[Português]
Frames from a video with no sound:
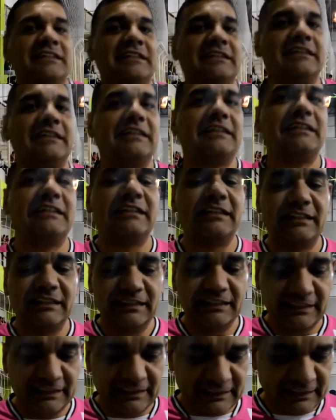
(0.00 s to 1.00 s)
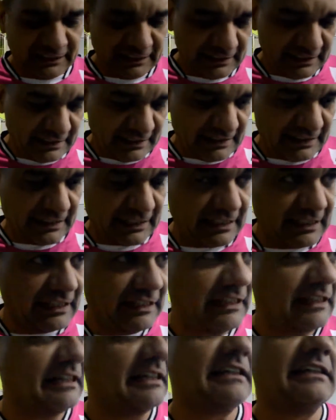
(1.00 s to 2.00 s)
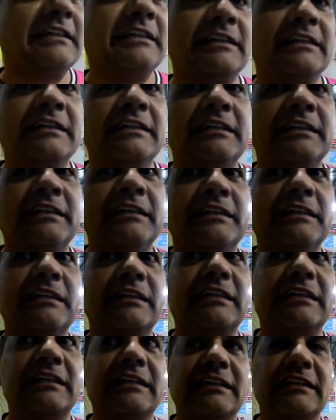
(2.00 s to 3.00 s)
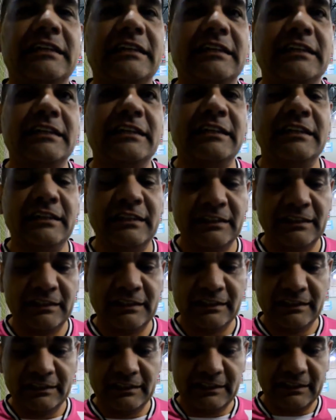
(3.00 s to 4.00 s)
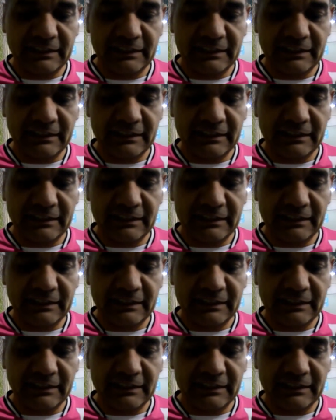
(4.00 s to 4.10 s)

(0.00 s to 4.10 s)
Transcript: Márcio, então início veterano de futsal,